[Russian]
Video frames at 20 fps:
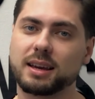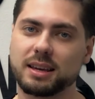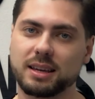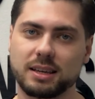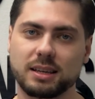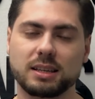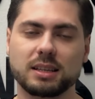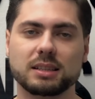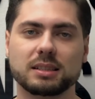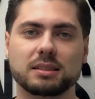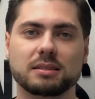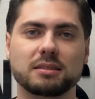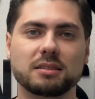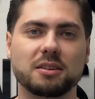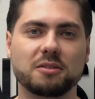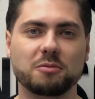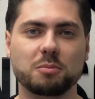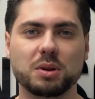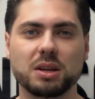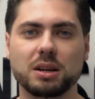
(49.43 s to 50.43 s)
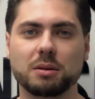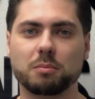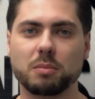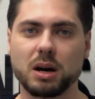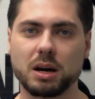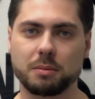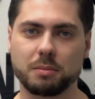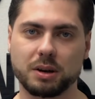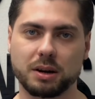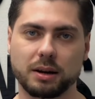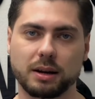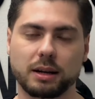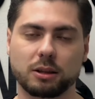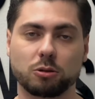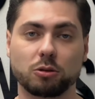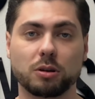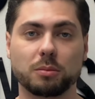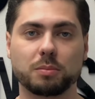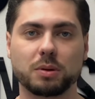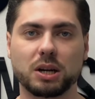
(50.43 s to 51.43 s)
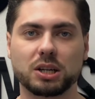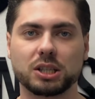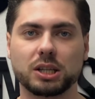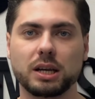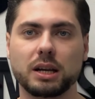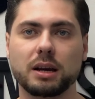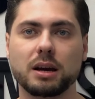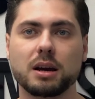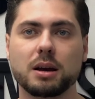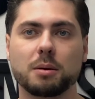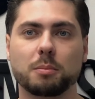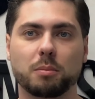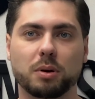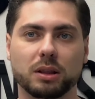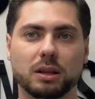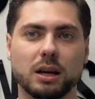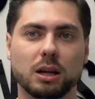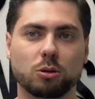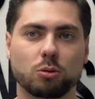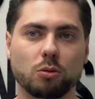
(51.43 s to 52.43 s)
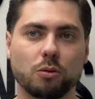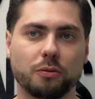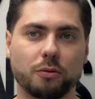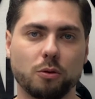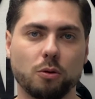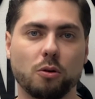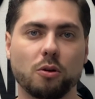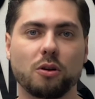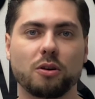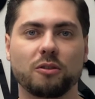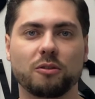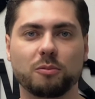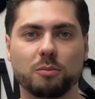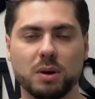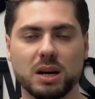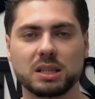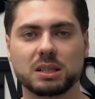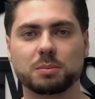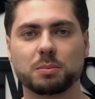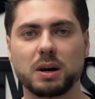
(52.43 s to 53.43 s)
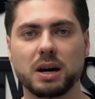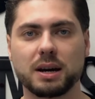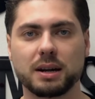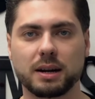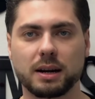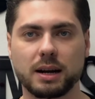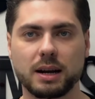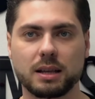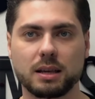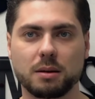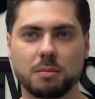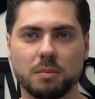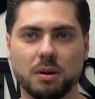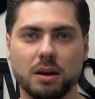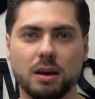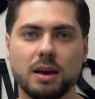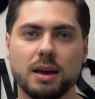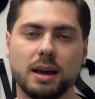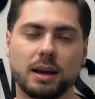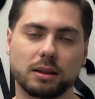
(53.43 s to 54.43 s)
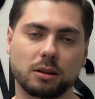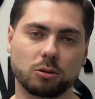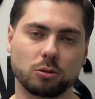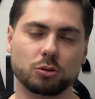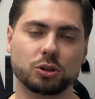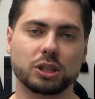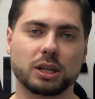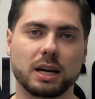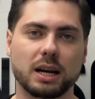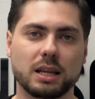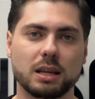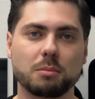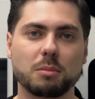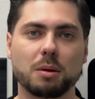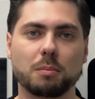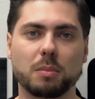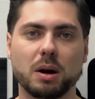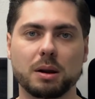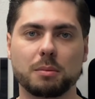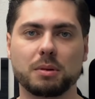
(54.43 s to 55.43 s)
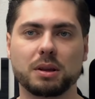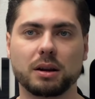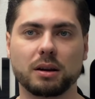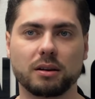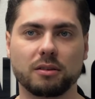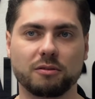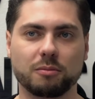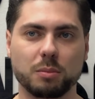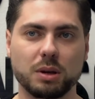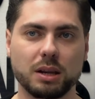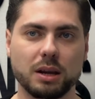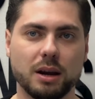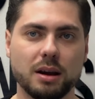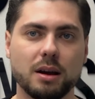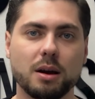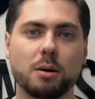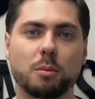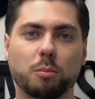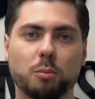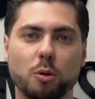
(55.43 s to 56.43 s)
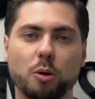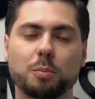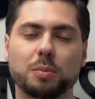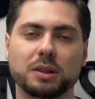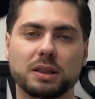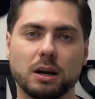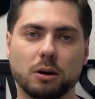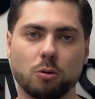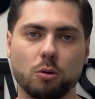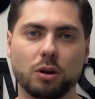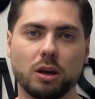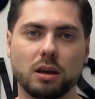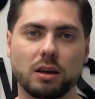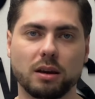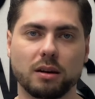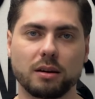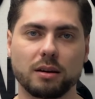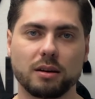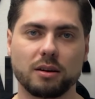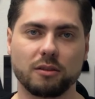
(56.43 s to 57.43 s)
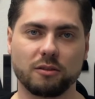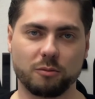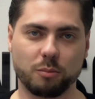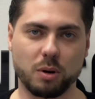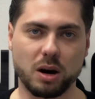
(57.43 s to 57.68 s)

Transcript: – единственные в мире барберы, которые прошли подготовку в Manspire Академии. Это лучшая академия барберинга в мире по педагогике в